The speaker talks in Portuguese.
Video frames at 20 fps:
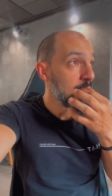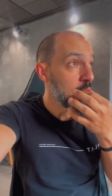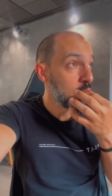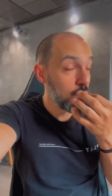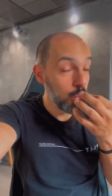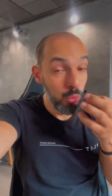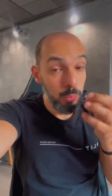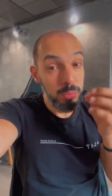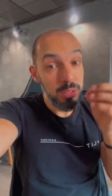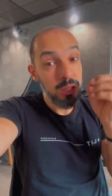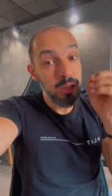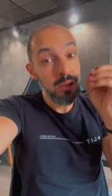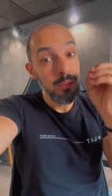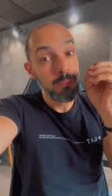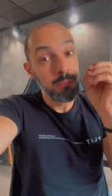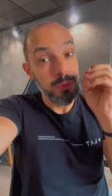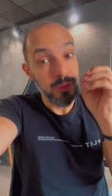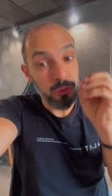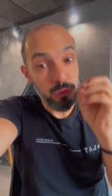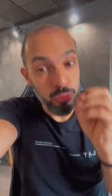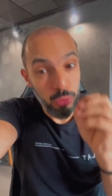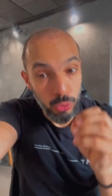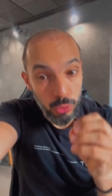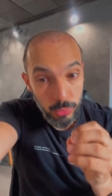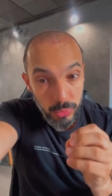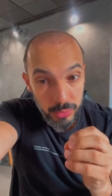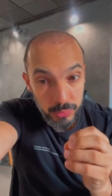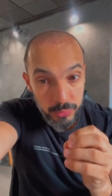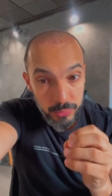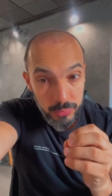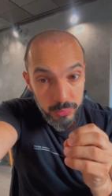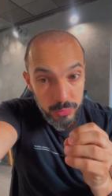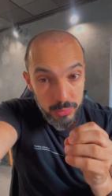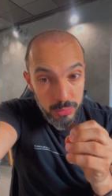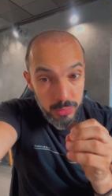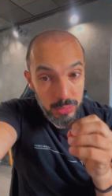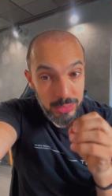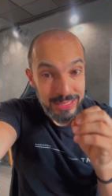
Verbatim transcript: é sobre pessoas.